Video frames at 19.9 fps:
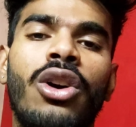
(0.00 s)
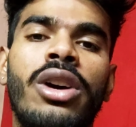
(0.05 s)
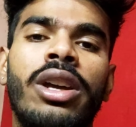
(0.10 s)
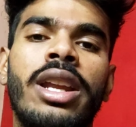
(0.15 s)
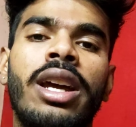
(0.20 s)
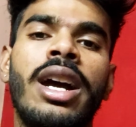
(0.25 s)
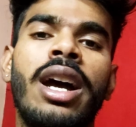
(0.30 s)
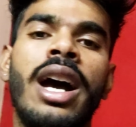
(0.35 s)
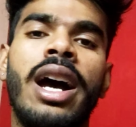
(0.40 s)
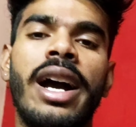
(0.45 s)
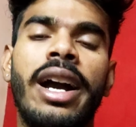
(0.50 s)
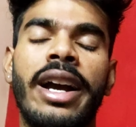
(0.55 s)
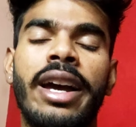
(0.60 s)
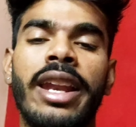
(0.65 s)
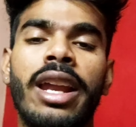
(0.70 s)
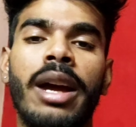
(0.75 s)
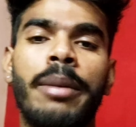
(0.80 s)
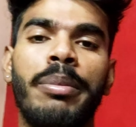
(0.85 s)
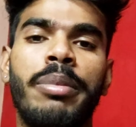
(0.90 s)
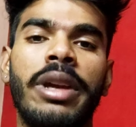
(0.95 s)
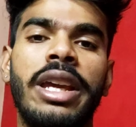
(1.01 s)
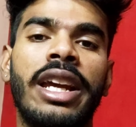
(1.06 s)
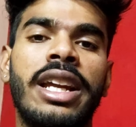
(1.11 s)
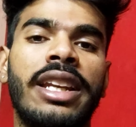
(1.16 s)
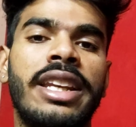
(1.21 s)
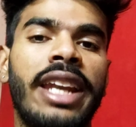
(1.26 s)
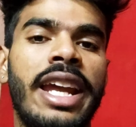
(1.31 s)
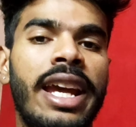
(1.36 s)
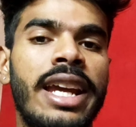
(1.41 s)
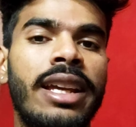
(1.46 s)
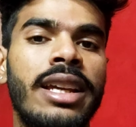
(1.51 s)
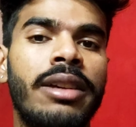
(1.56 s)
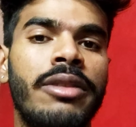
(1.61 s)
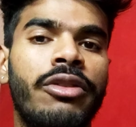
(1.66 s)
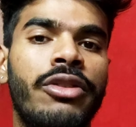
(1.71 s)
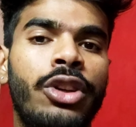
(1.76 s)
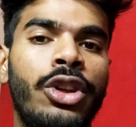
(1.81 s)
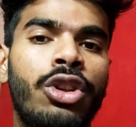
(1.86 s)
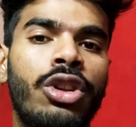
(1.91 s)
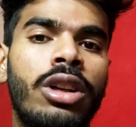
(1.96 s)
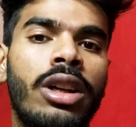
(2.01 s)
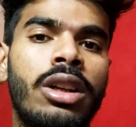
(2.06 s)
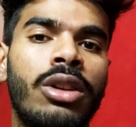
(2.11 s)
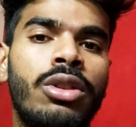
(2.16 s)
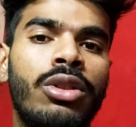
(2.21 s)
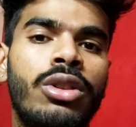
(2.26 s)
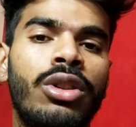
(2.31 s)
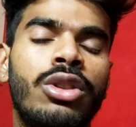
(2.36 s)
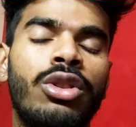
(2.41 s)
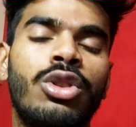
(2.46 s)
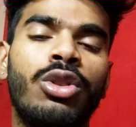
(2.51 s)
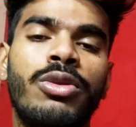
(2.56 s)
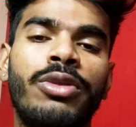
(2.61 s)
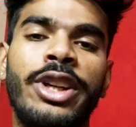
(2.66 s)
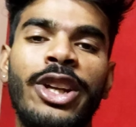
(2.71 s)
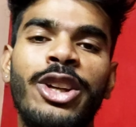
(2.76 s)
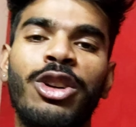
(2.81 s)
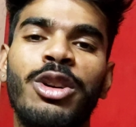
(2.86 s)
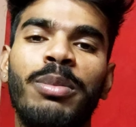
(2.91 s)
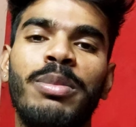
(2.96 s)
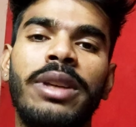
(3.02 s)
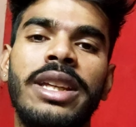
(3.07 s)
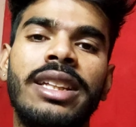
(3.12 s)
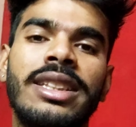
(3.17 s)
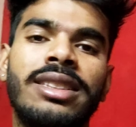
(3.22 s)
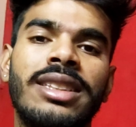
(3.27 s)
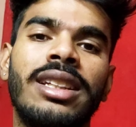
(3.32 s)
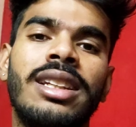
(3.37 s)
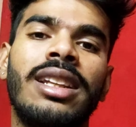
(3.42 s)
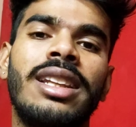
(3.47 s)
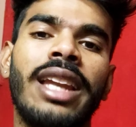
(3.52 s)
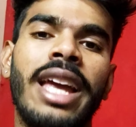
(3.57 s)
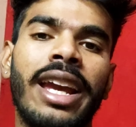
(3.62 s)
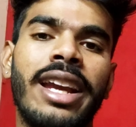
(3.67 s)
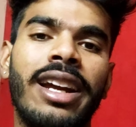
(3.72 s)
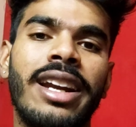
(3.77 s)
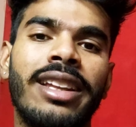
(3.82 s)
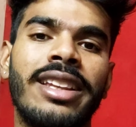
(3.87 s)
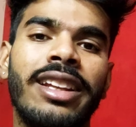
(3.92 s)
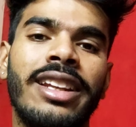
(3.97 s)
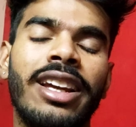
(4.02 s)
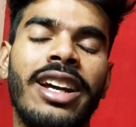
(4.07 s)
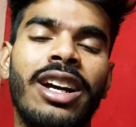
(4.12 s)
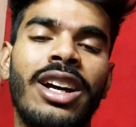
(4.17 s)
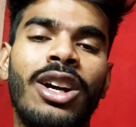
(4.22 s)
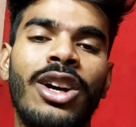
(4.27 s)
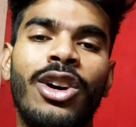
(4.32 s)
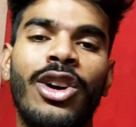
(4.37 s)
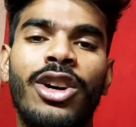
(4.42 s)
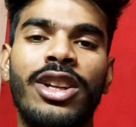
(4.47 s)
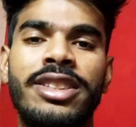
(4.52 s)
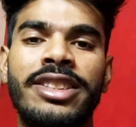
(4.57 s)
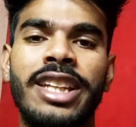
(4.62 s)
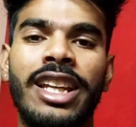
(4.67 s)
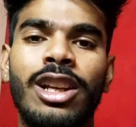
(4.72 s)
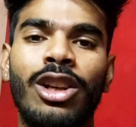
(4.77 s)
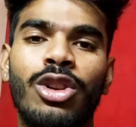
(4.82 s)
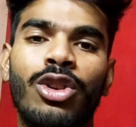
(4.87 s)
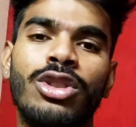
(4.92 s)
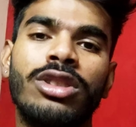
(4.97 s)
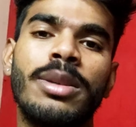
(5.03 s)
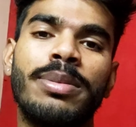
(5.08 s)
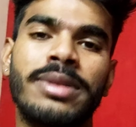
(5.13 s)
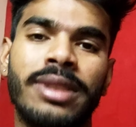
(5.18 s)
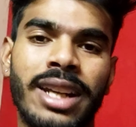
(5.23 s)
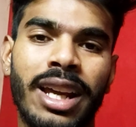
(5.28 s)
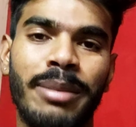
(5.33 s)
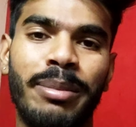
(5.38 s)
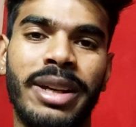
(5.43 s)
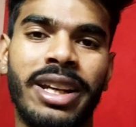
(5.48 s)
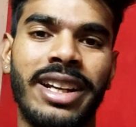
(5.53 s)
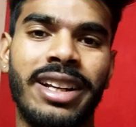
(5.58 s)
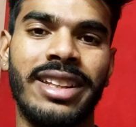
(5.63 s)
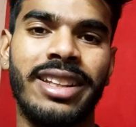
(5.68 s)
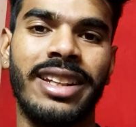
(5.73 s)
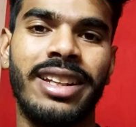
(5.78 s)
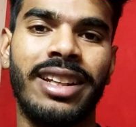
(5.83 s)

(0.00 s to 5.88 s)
और अगर आप एक नए व्यूअर हो तो वीडियो को प्लीज लाइक कर देना और चैनल को सब्सक्राइब भी कर